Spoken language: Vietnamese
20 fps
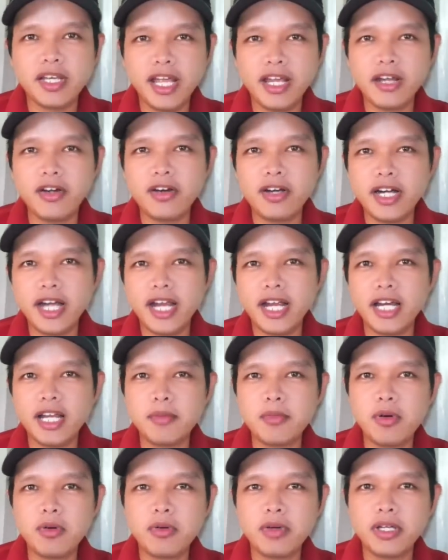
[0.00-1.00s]
đây rõ ràng
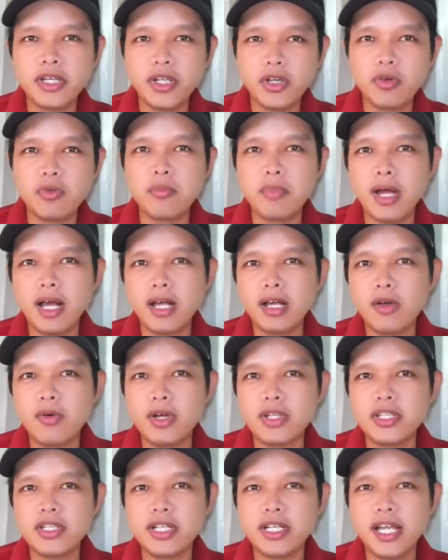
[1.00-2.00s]
là một cái điều mà cơ
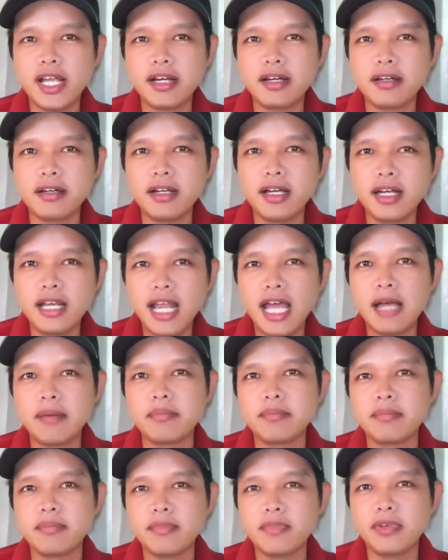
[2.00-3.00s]
quan chức năng nên làm,